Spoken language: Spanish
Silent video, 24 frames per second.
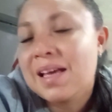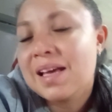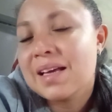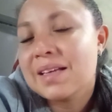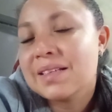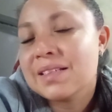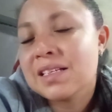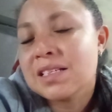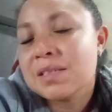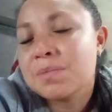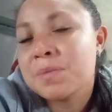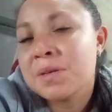
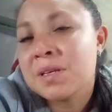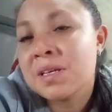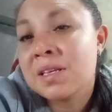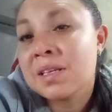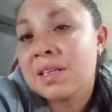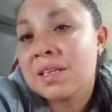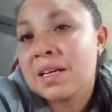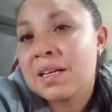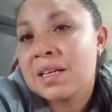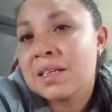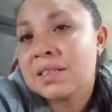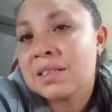Esas
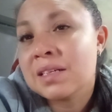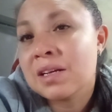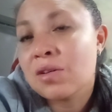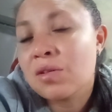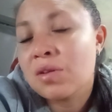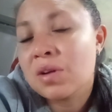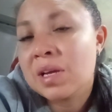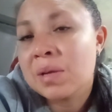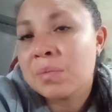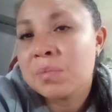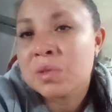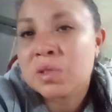piñitas las
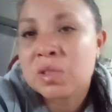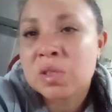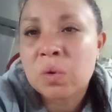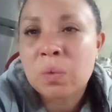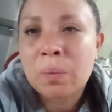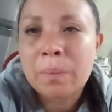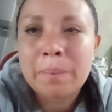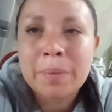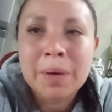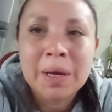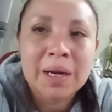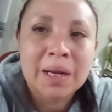recogimos de
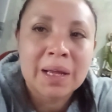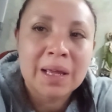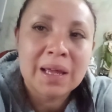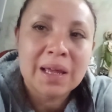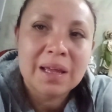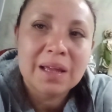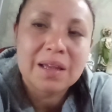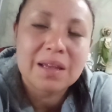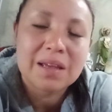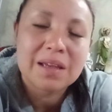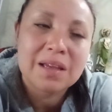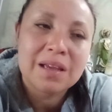un
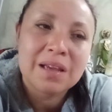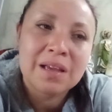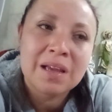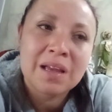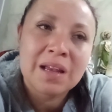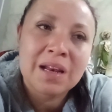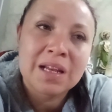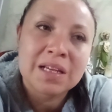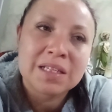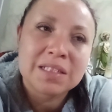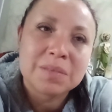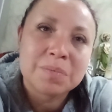parque
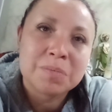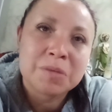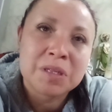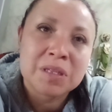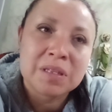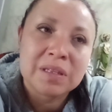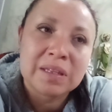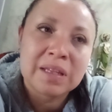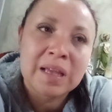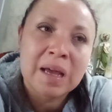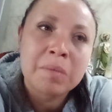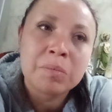y las
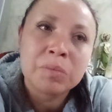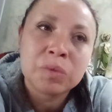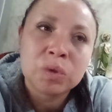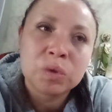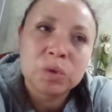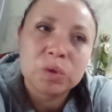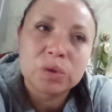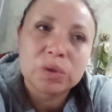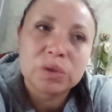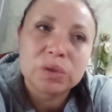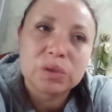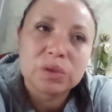
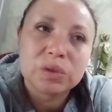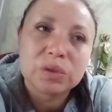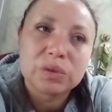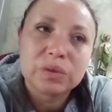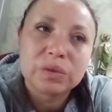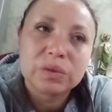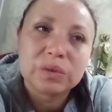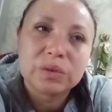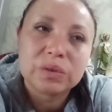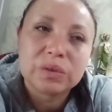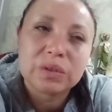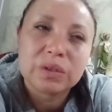pintamos.
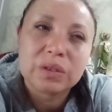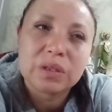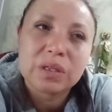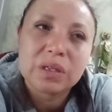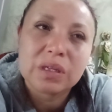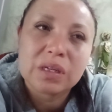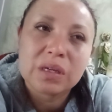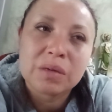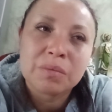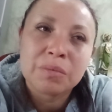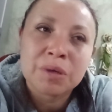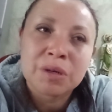
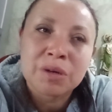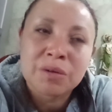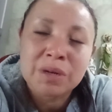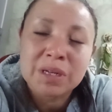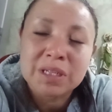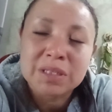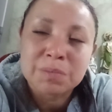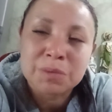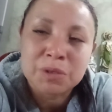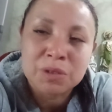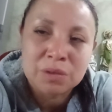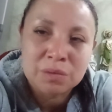Bueno,
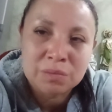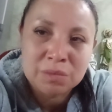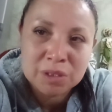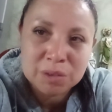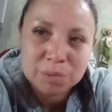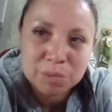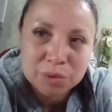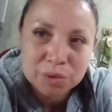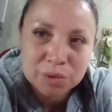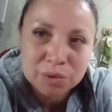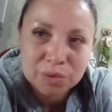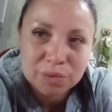las pintó mi
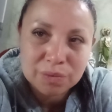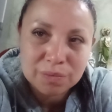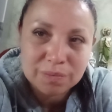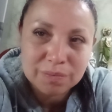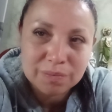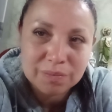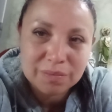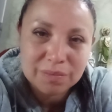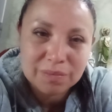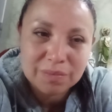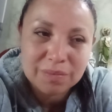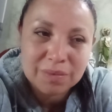esposo
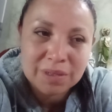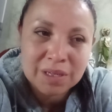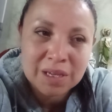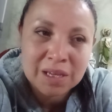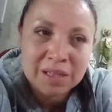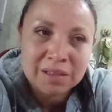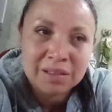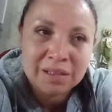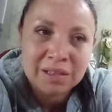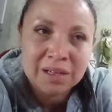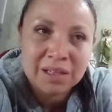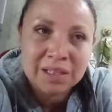
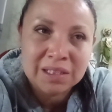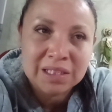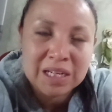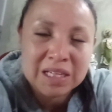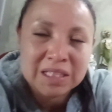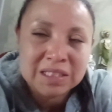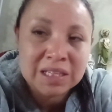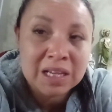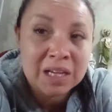ya tiene tres